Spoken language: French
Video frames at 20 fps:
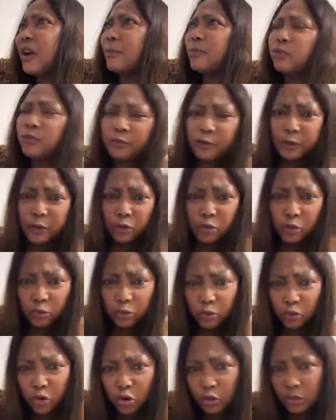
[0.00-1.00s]
devant pour voir le,
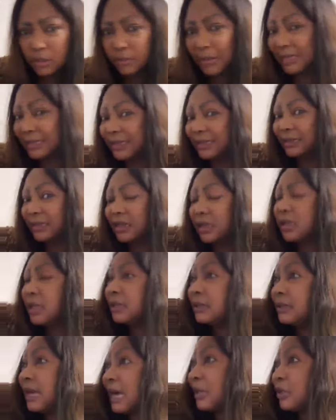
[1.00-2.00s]
le corps de Mathilde
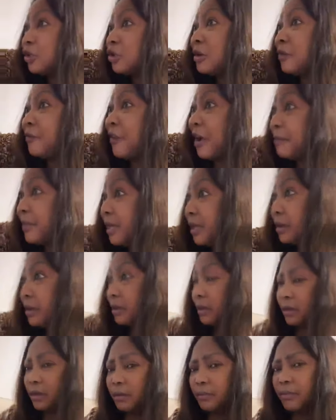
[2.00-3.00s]
dans une
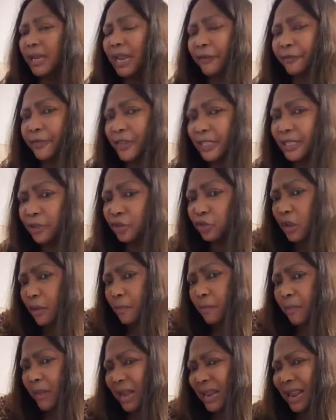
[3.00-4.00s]
famille. Mais la fille, si tu es
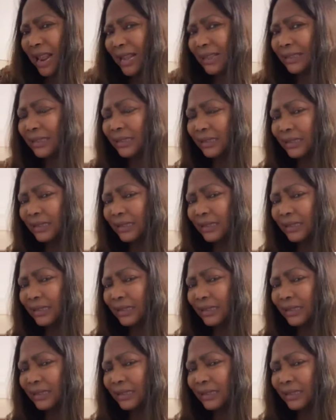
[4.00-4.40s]
malade,